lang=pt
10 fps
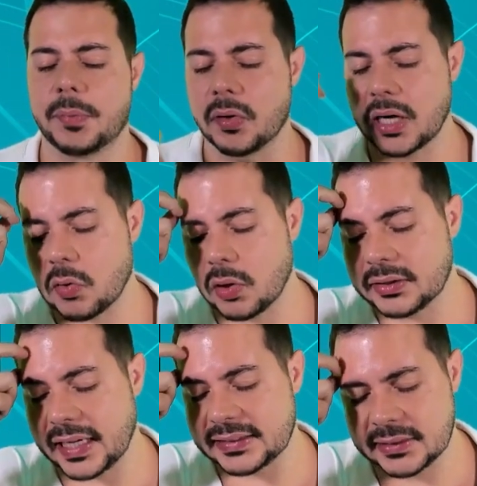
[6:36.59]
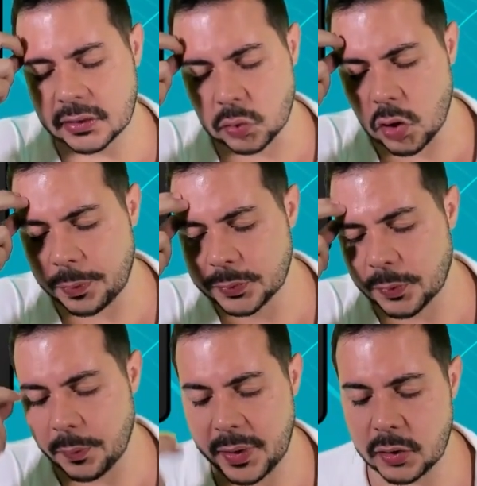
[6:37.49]
Bom, o que acontece? Tanto o Corpo de
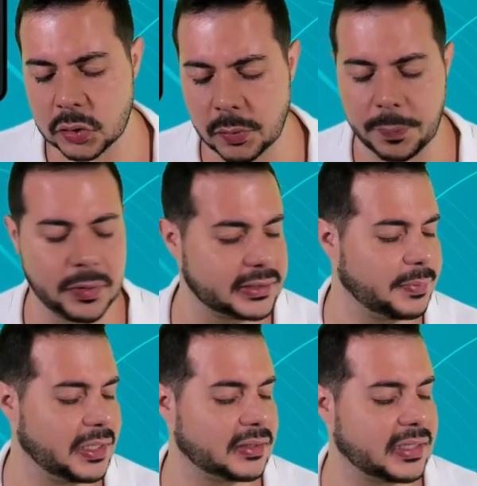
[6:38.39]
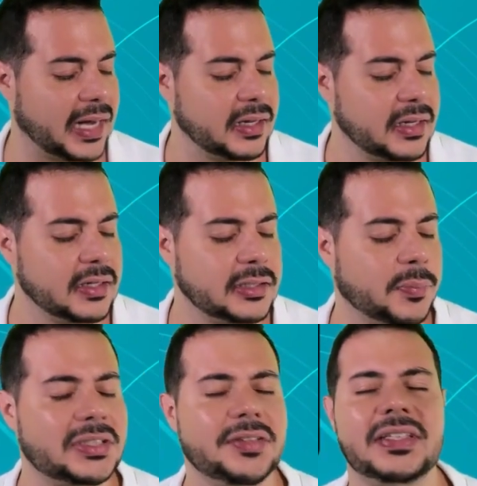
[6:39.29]
Bombeiros como a Polícia Militar
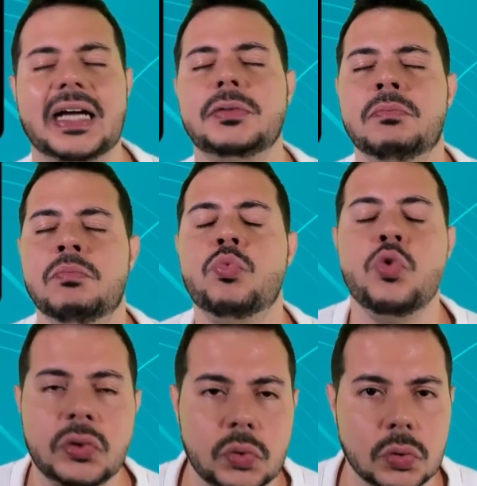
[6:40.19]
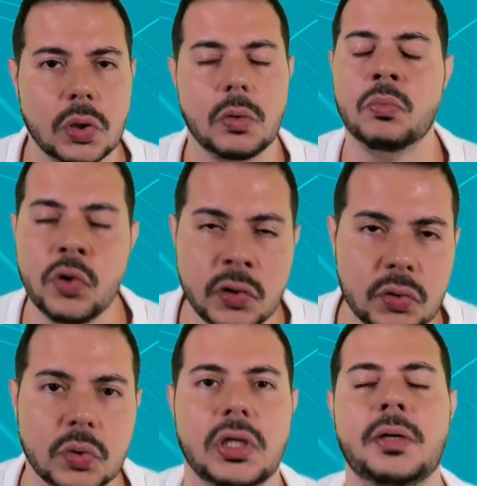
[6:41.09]
tem uma atividade muito,
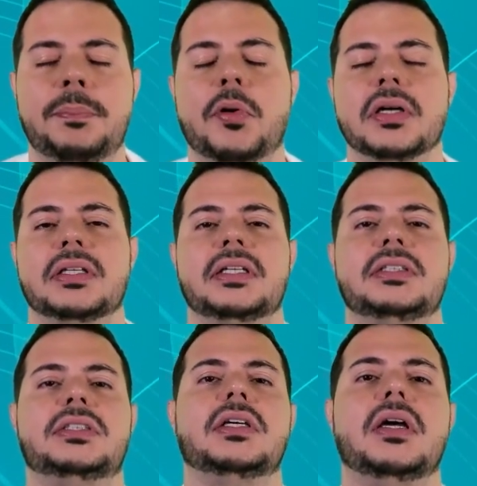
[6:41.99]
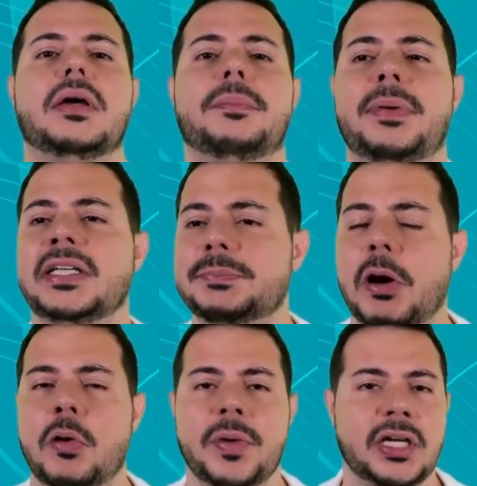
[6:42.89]
muito importante,
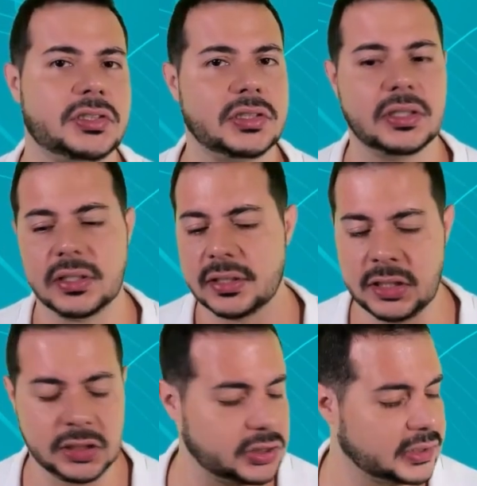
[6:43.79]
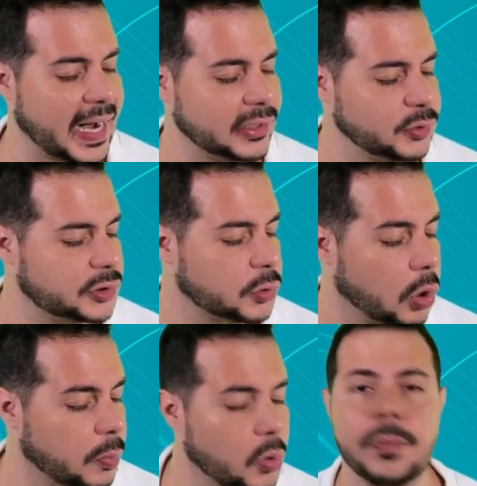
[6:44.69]
principalmente em estados
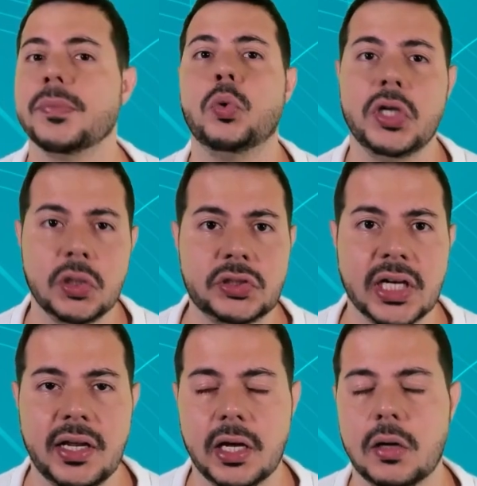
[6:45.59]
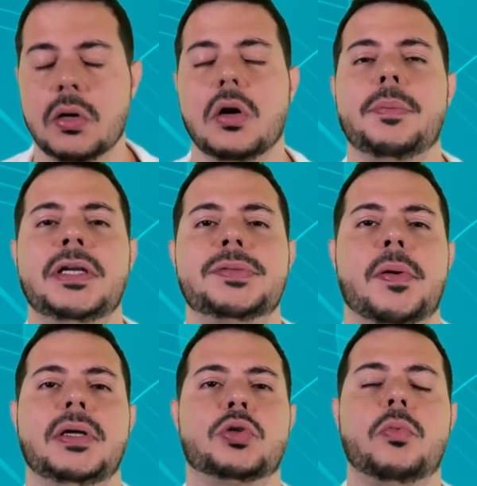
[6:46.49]
como o Rio de Janeiro,
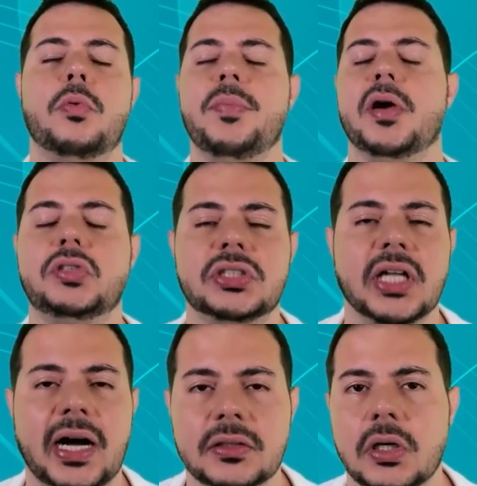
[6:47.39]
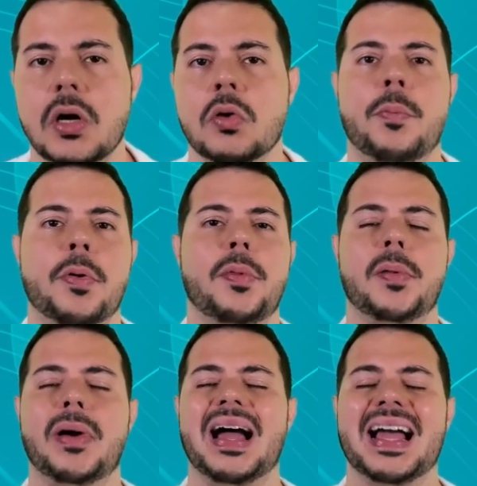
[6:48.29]
principalmente como o meu estado, um
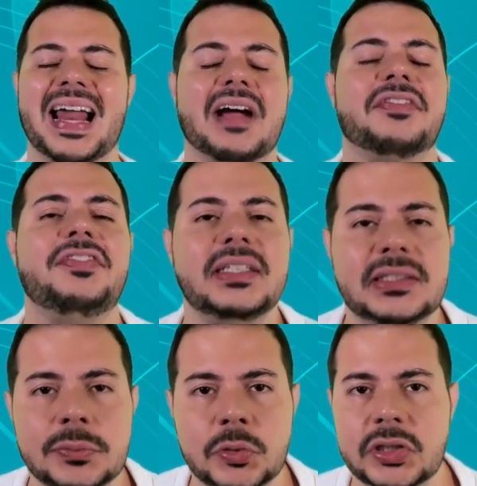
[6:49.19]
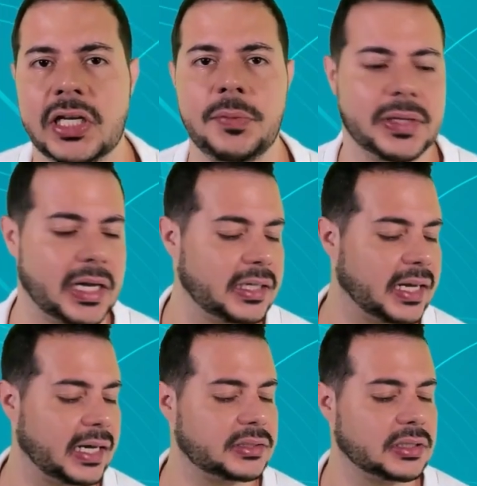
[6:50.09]
problema gravíssimo de
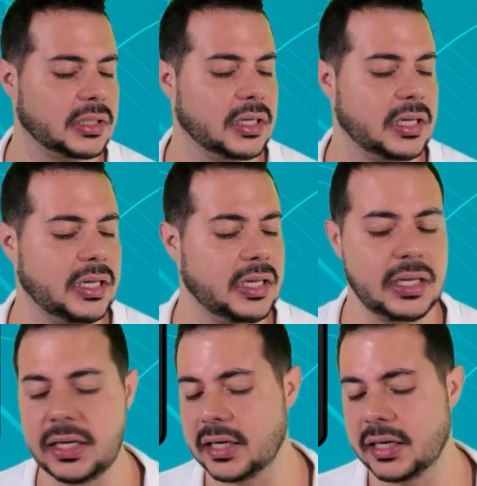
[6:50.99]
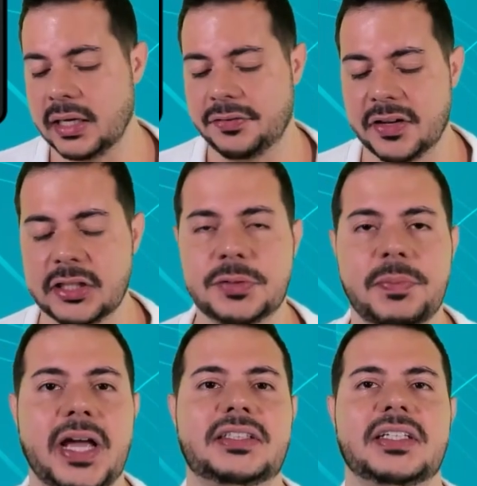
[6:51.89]
criminalidade. E,
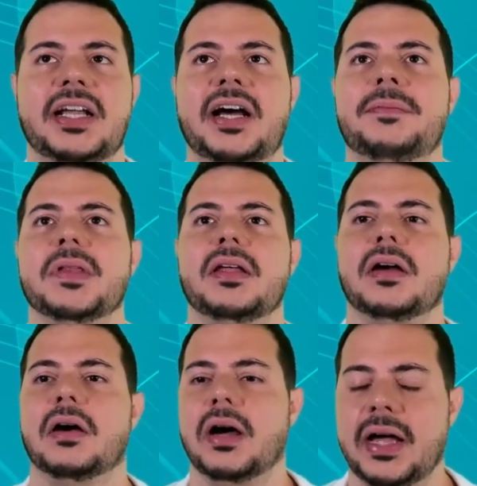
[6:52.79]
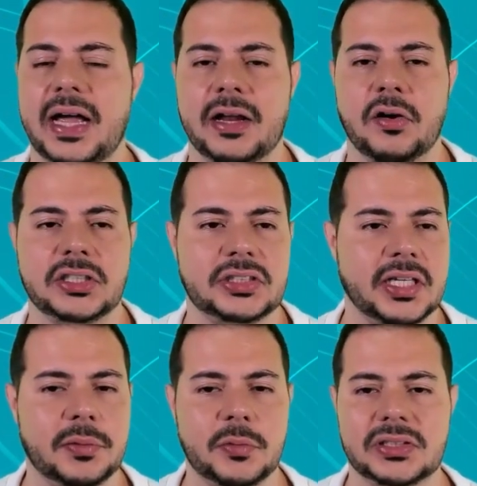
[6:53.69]
infelizmente, né, é, nós
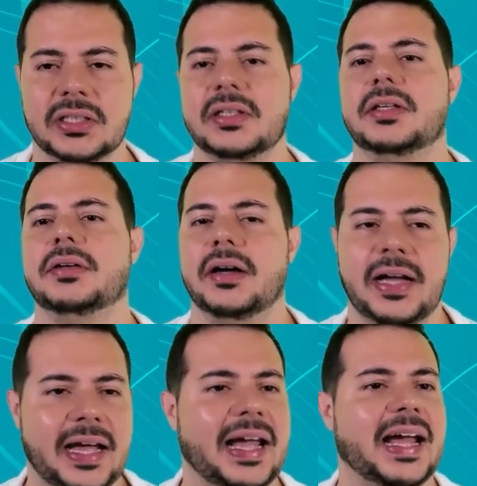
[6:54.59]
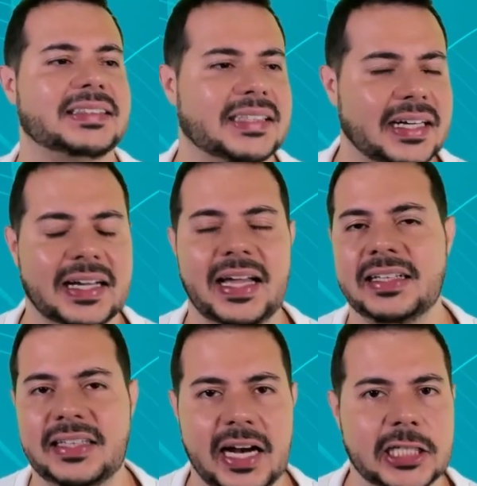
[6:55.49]
temos essa,
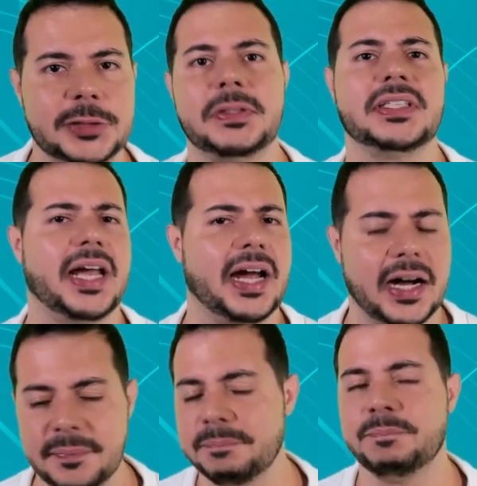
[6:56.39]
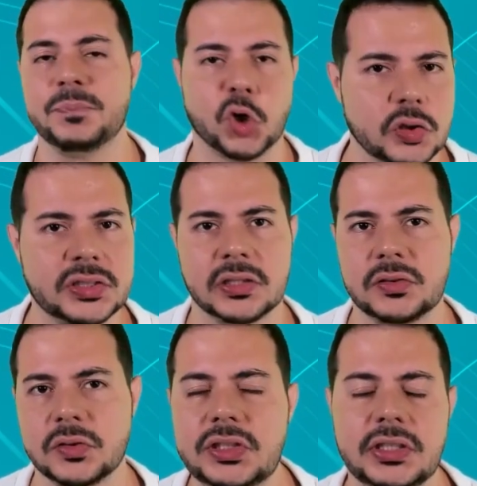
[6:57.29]
entre aspas, guerra todo
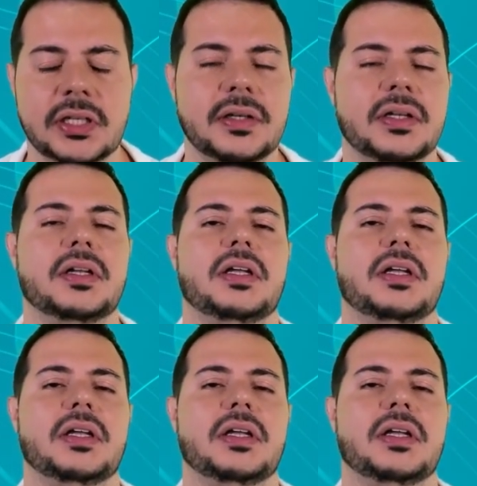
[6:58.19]
santo dia.